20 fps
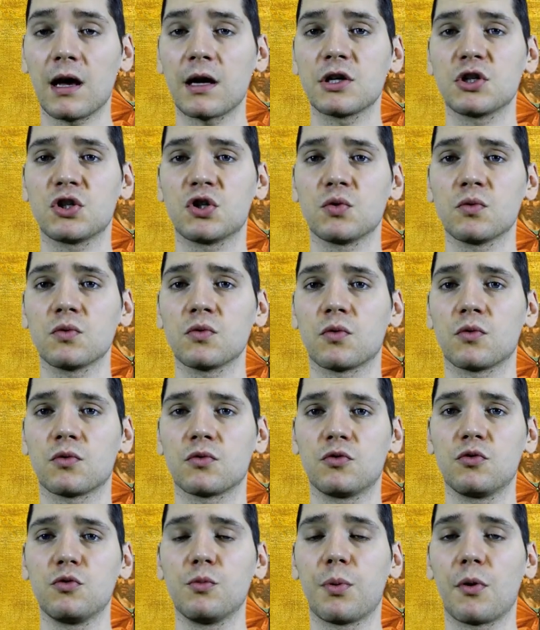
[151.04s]
région,
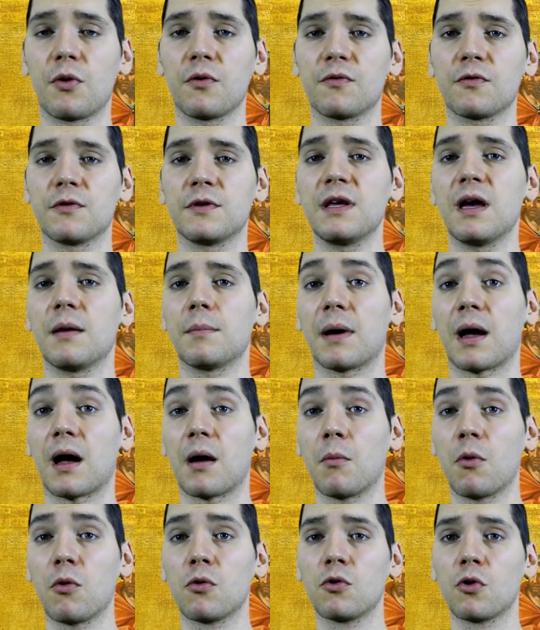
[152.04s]
donc d'où provenait
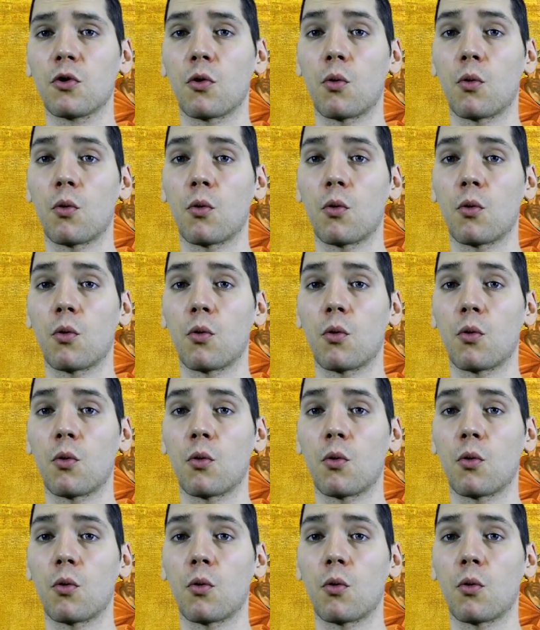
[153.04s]
apparemment le